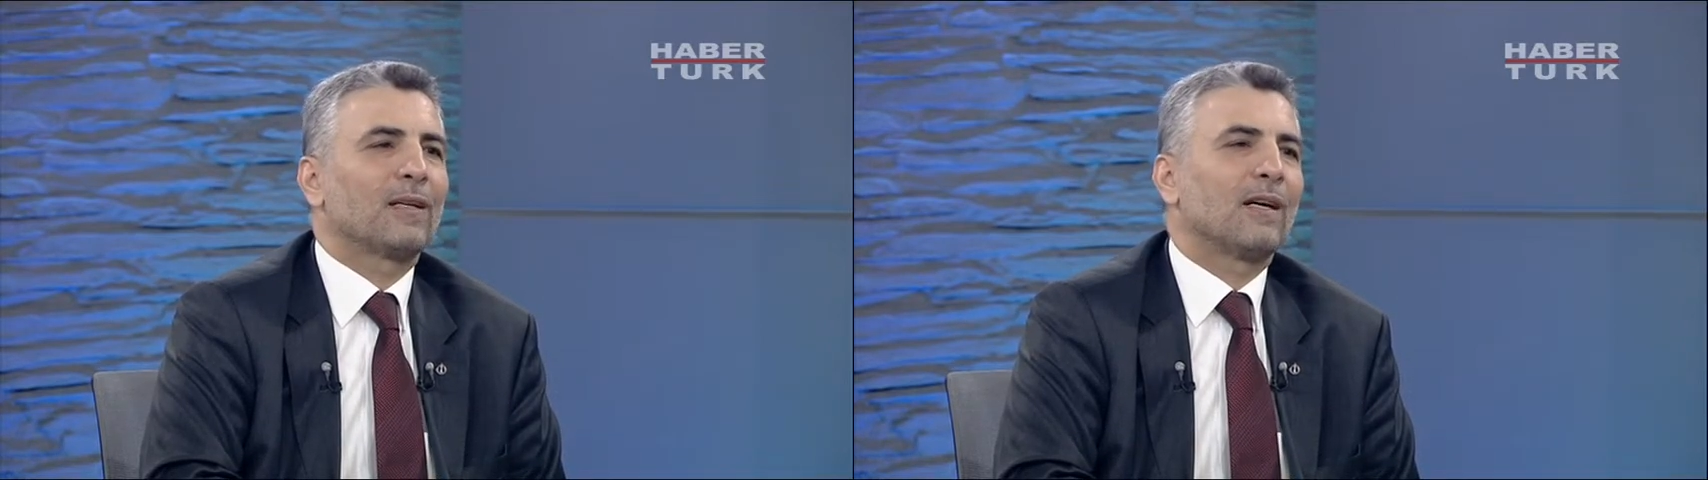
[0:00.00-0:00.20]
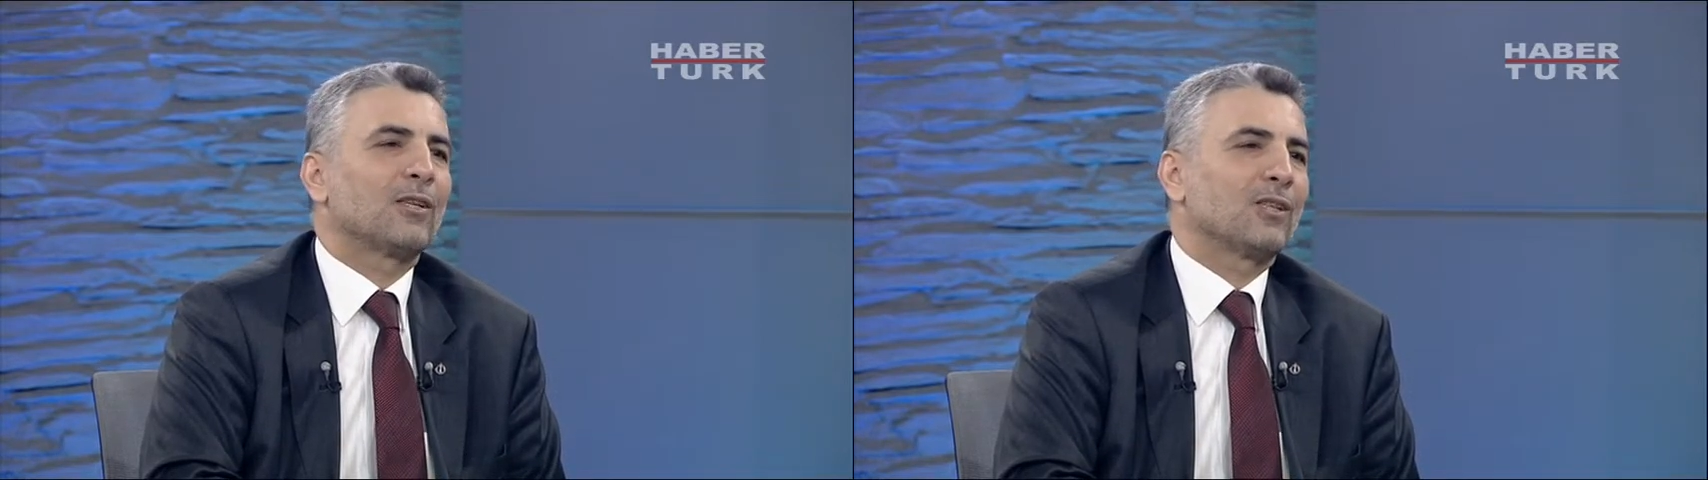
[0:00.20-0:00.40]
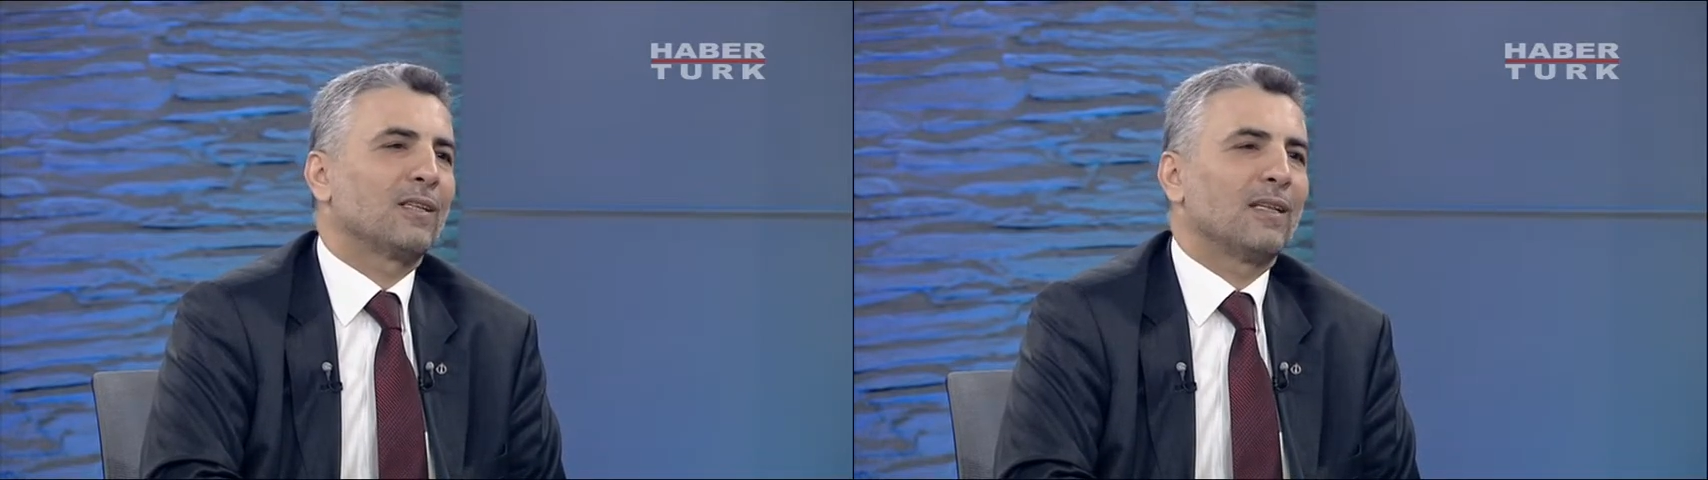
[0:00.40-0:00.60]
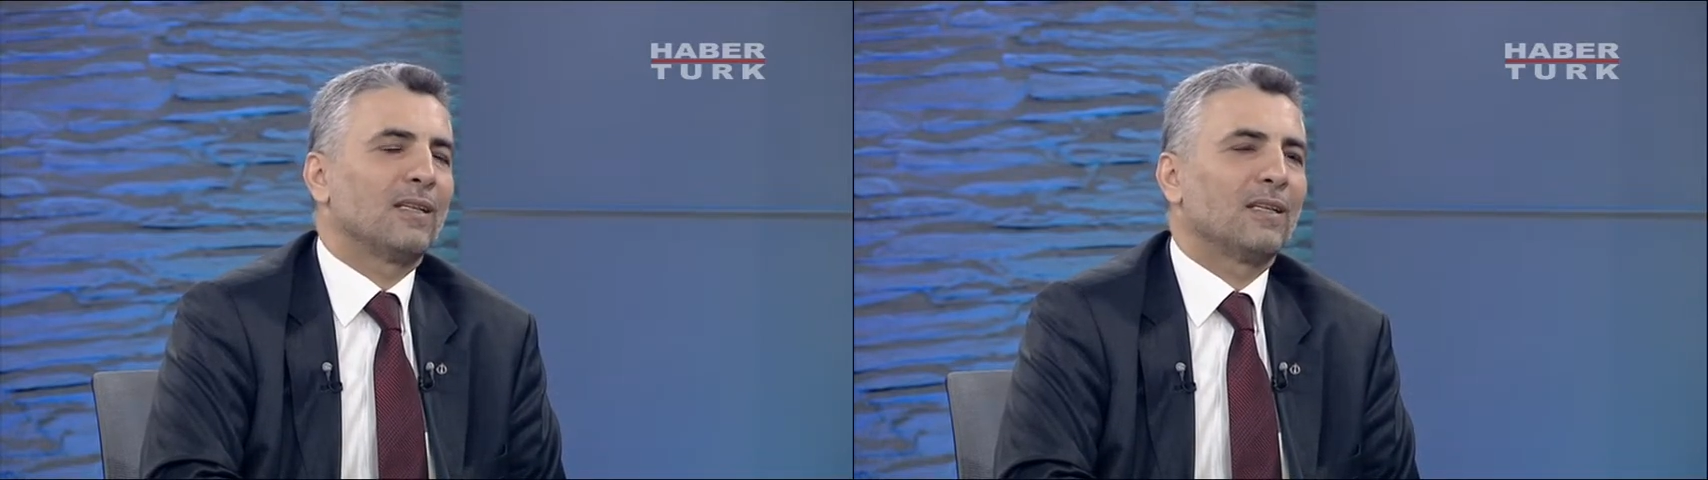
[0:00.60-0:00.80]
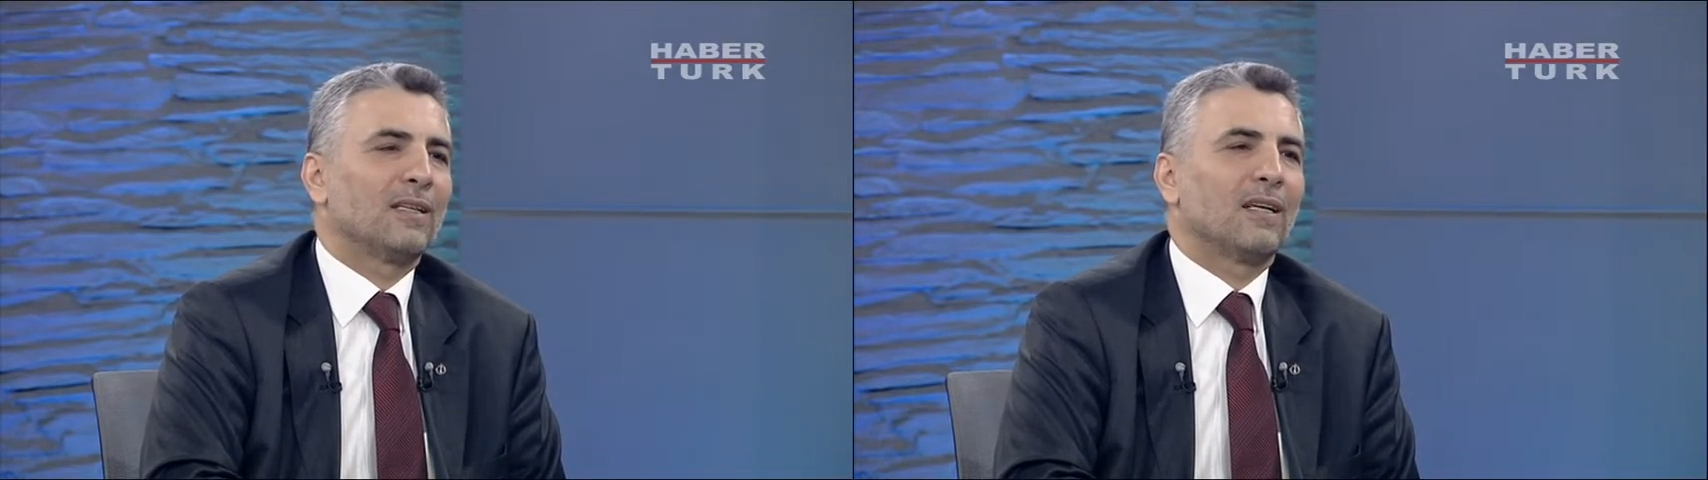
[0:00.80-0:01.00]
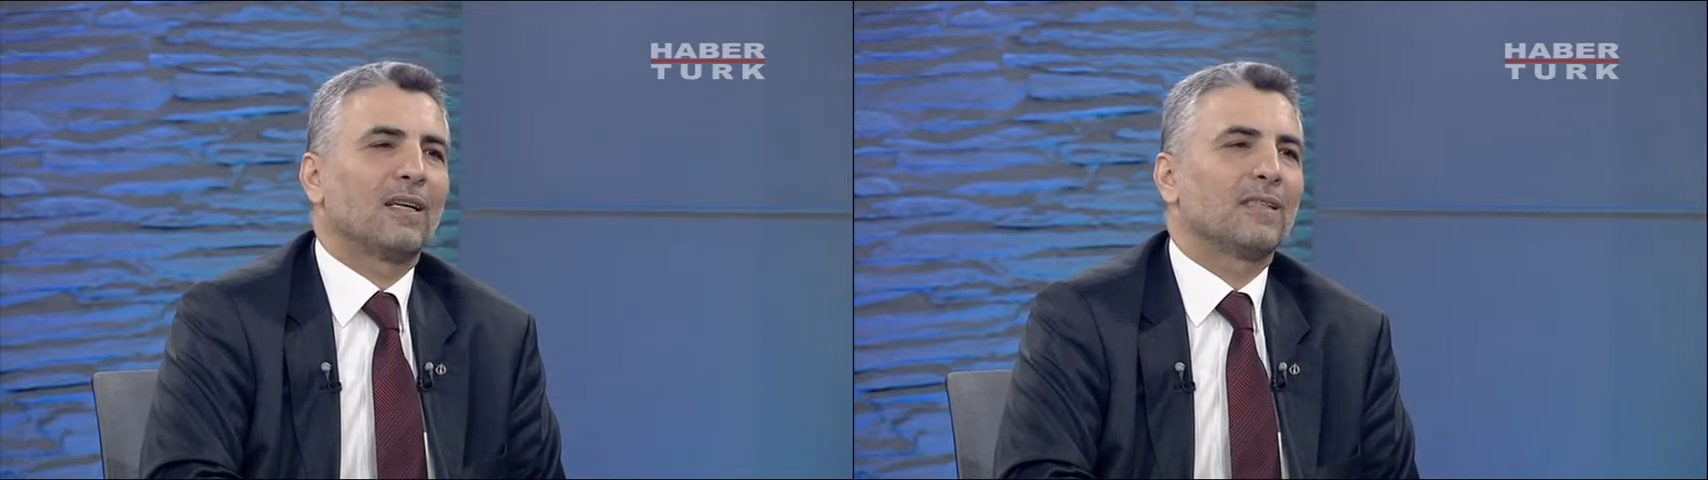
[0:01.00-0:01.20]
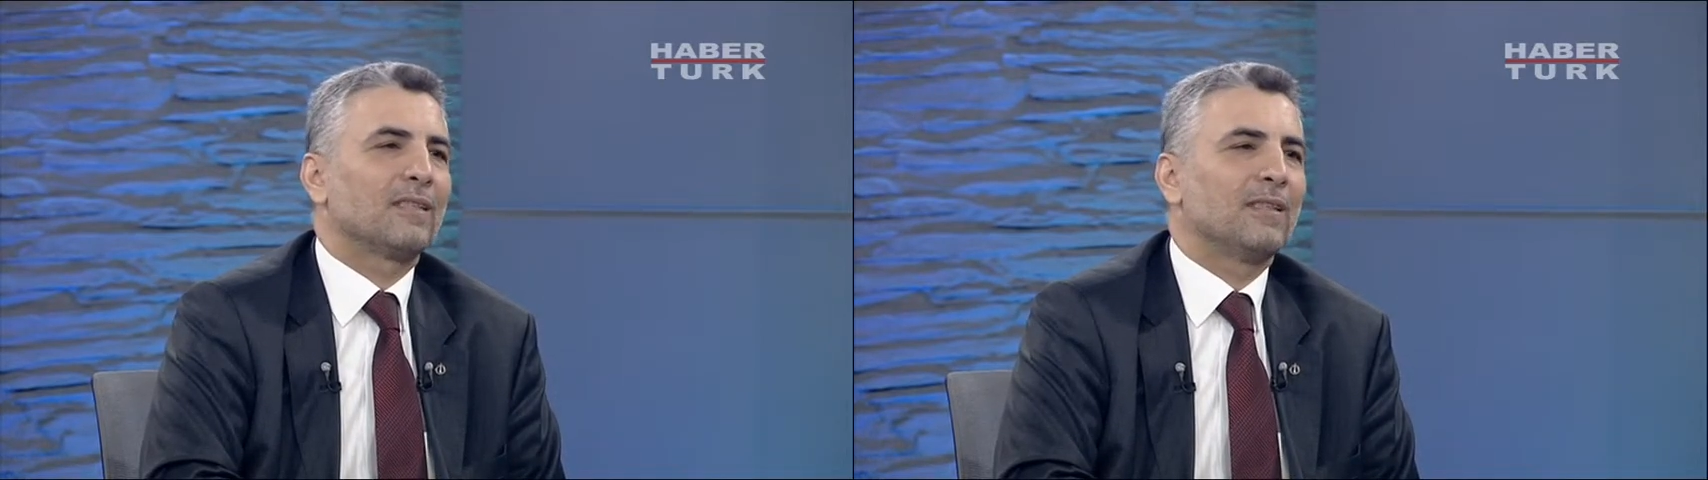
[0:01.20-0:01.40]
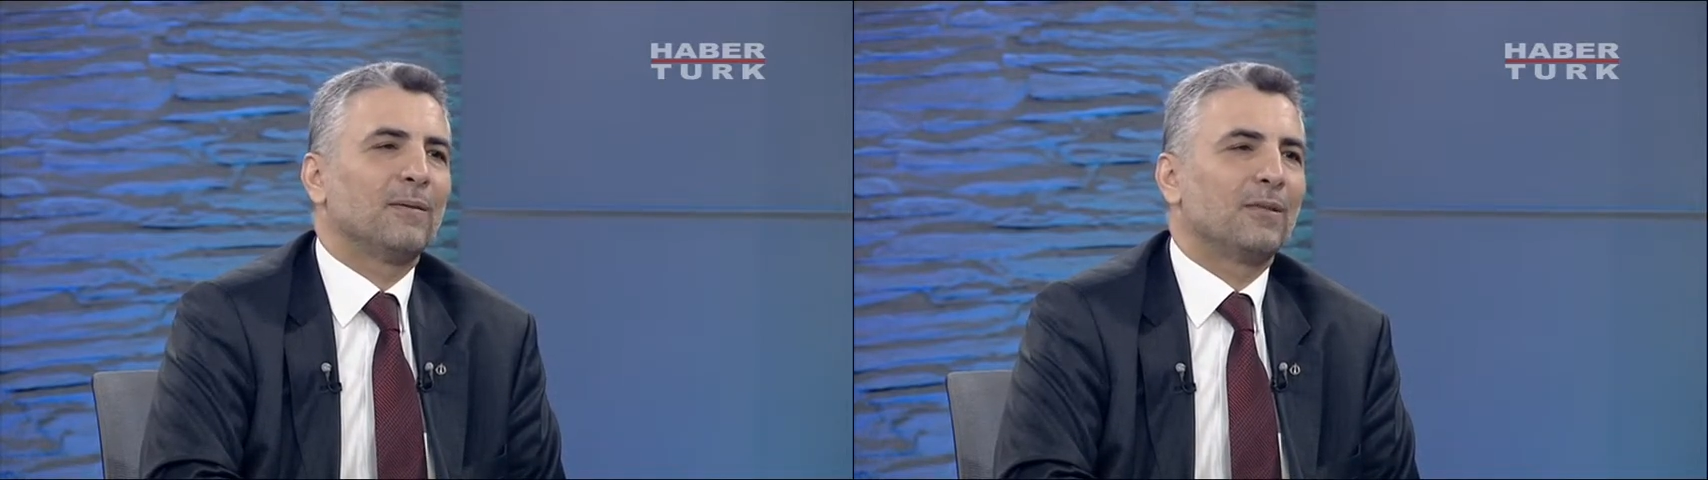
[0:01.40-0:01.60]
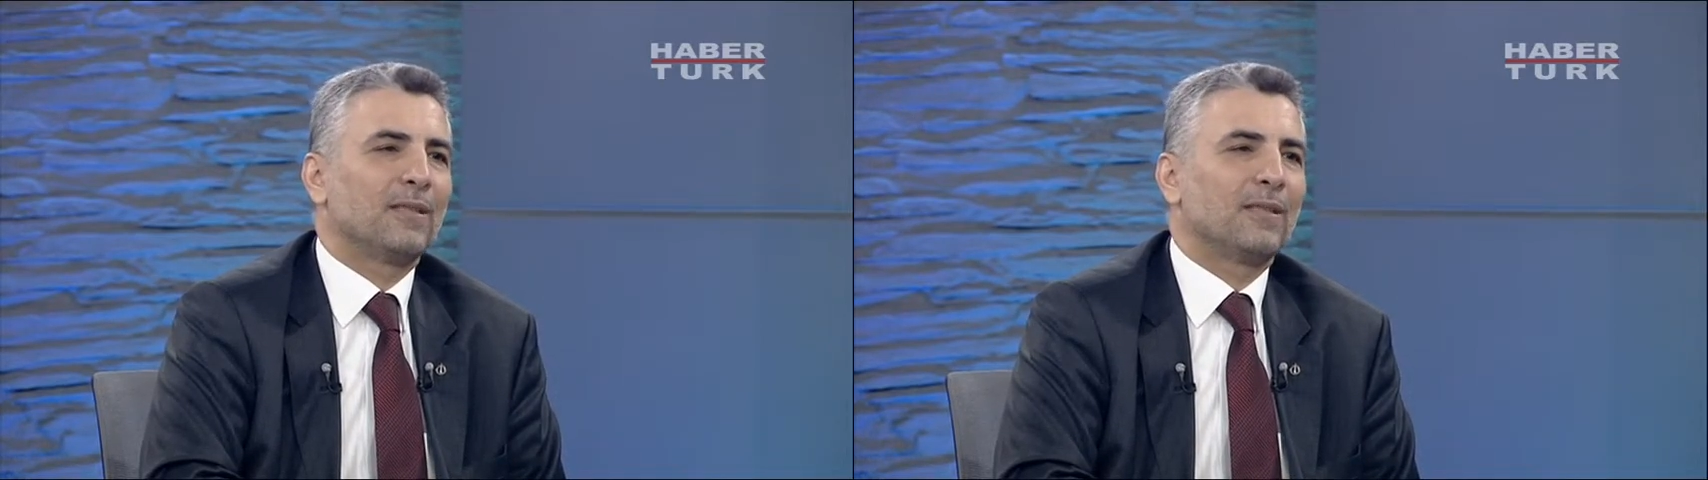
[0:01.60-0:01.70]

karşıtları arasında bir